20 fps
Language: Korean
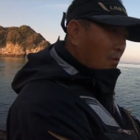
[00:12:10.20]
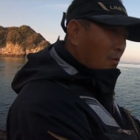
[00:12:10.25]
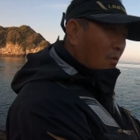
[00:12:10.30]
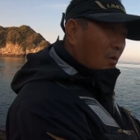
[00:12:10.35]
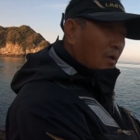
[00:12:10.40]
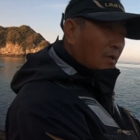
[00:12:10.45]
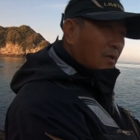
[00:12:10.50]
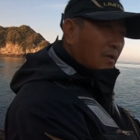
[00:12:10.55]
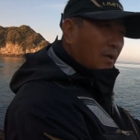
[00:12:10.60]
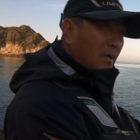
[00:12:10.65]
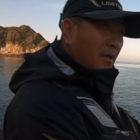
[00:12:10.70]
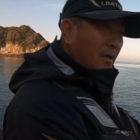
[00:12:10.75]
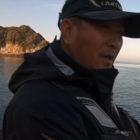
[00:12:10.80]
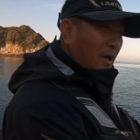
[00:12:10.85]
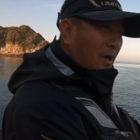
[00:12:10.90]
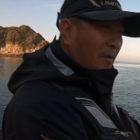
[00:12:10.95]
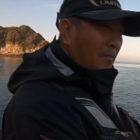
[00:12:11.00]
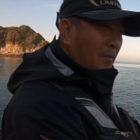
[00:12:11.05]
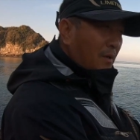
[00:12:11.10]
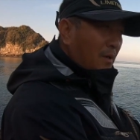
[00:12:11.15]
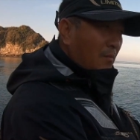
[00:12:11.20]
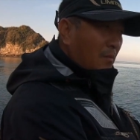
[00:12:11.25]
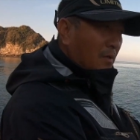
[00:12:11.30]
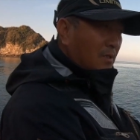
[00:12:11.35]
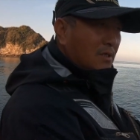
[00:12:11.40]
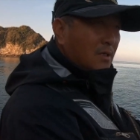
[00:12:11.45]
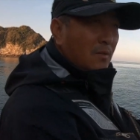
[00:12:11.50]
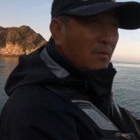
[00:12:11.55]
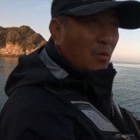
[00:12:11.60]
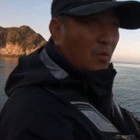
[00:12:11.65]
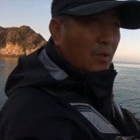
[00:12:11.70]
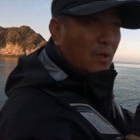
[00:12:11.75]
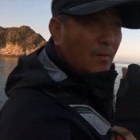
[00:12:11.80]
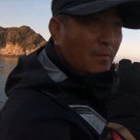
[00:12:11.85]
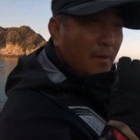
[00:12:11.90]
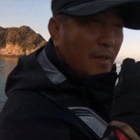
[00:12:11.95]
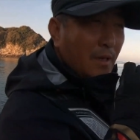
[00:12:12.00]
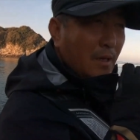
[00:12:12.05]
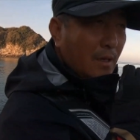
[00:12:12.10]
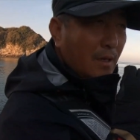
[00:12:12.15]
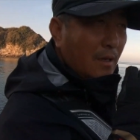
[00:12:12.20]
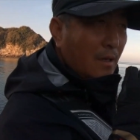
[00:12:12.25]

고기들이 한 번에 먹지를 못합니다.